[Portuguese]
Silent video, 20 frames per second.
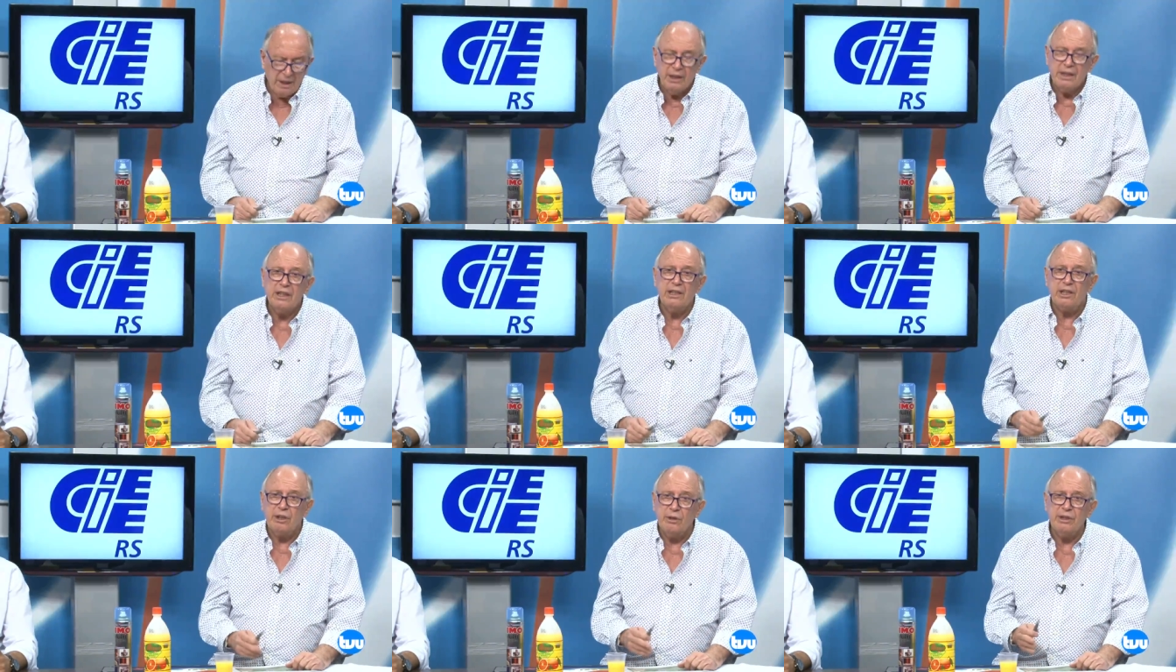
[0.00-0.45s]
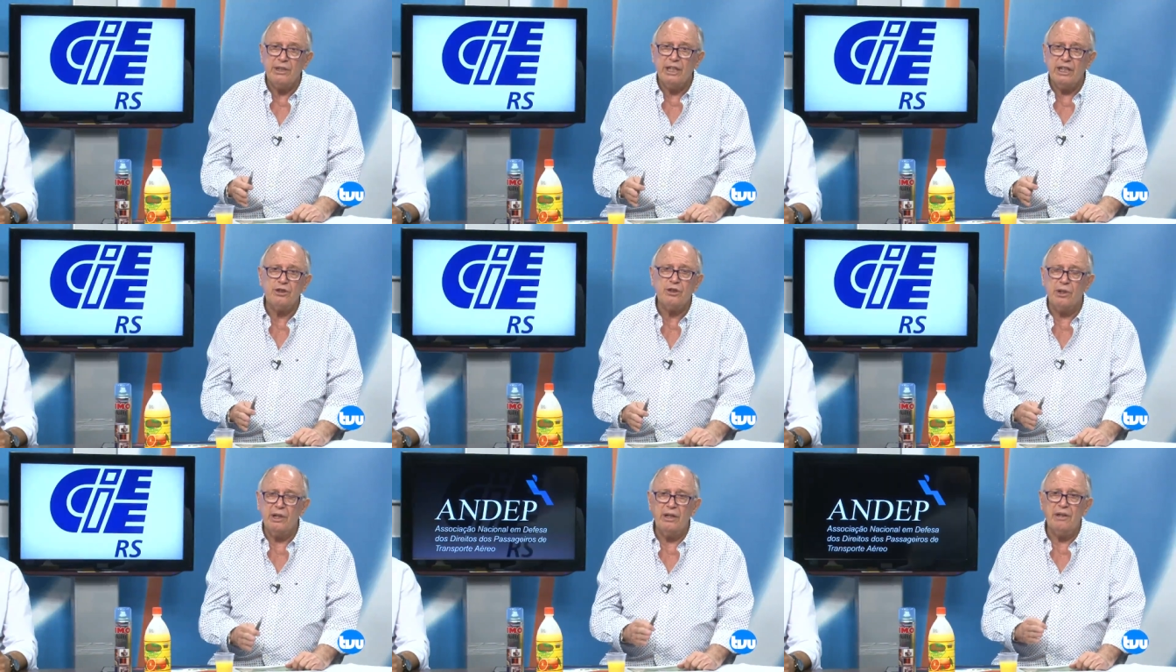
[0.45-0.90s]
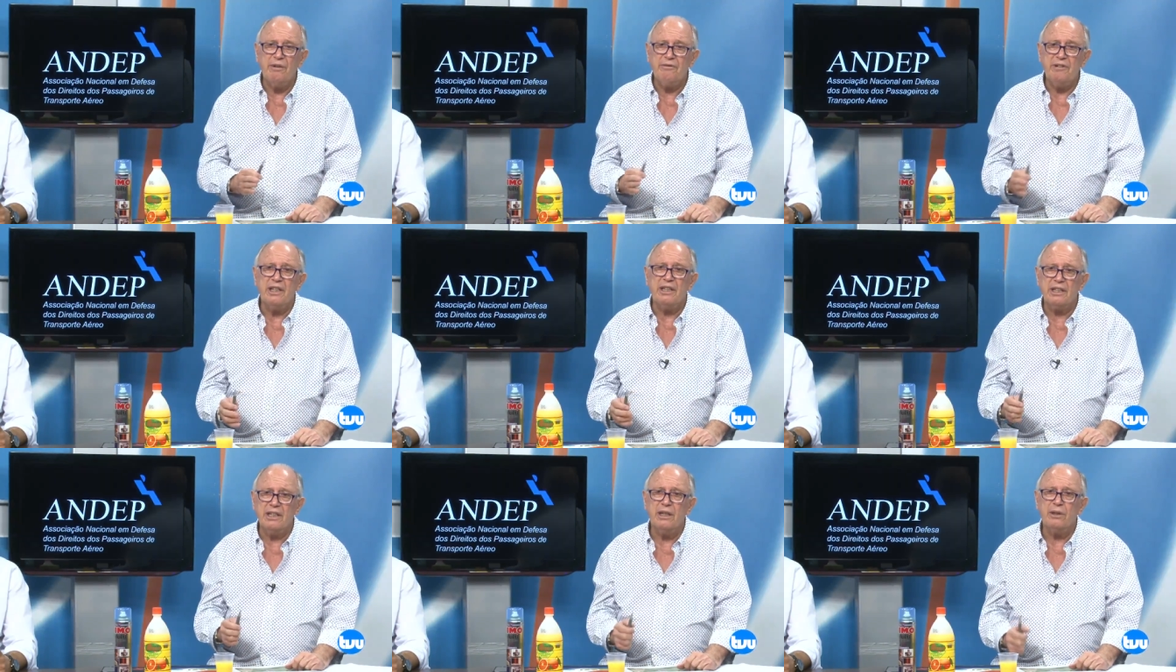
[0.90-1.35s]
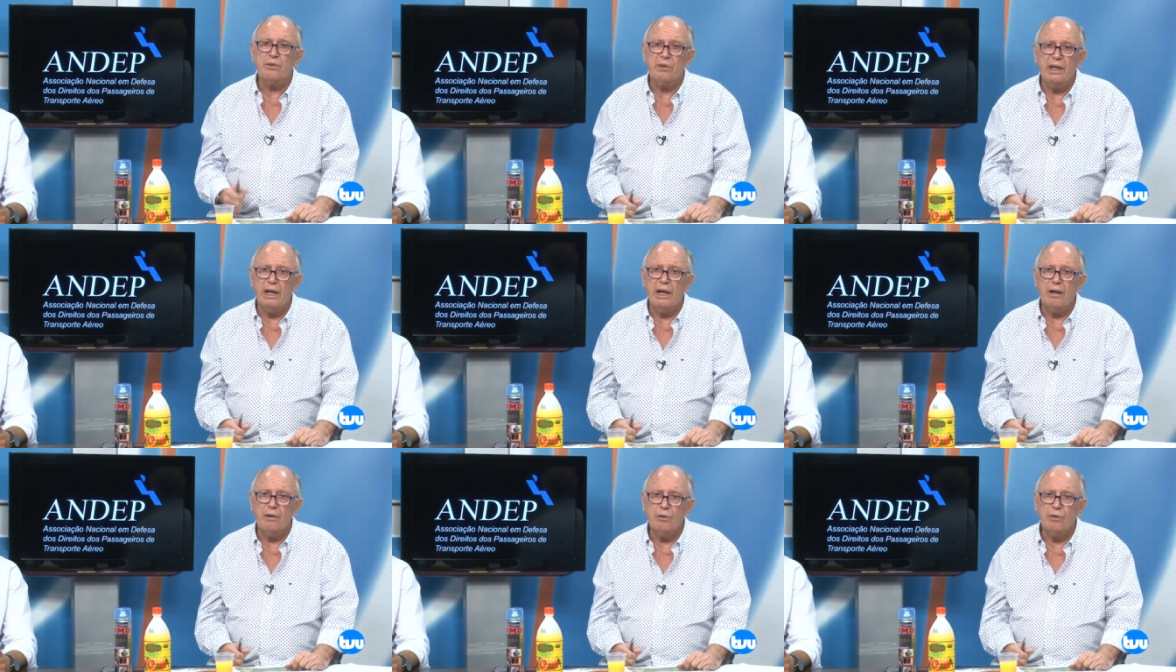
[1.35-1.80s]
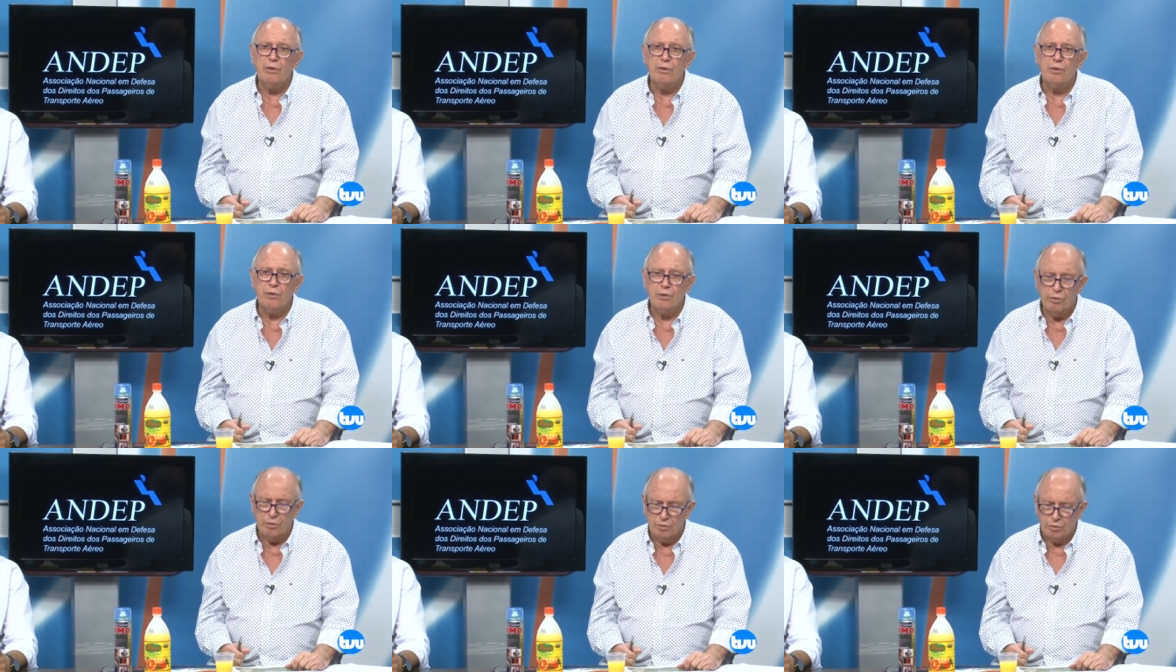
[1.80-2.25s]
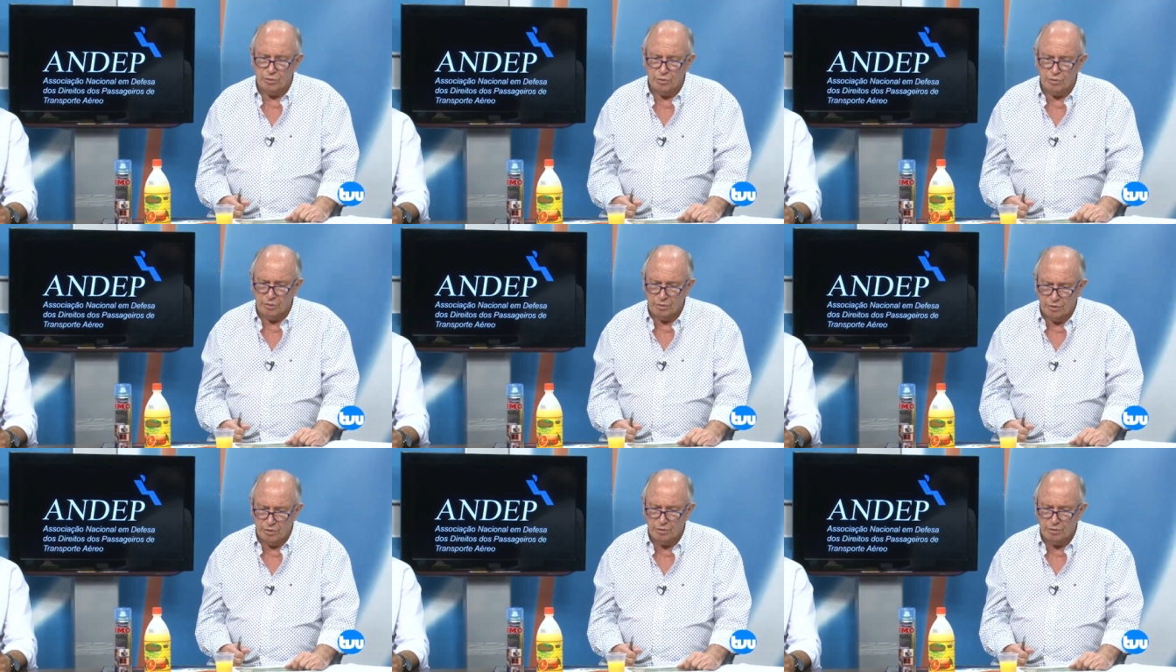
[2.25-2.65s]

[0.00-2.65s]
Então, o Internacional enfrentando lá o, o